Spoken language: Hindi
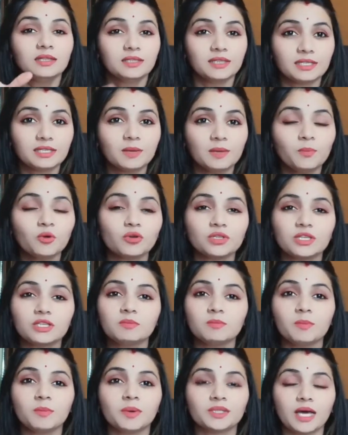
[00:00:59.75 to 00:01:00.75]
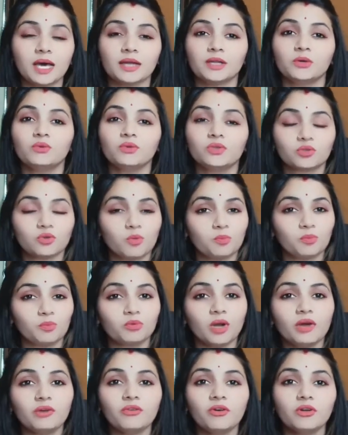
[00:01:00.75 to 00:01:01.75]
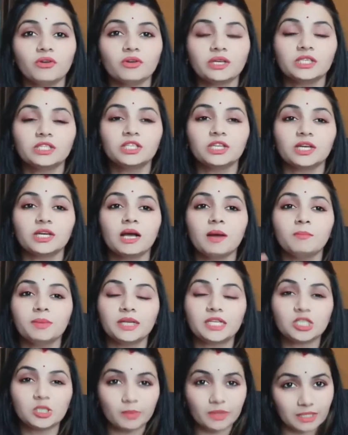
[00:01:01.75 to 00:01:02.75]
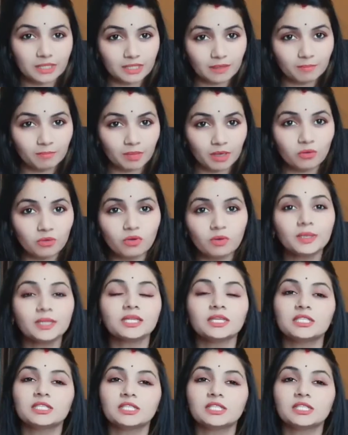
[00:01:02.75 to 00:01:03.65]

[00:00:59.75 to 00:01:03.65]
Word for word: जैसे प्रोसेस मैं बता रही हूँ इसको पूरा फॉलो कीजिएगा बीच में इसके बिल्कुल मत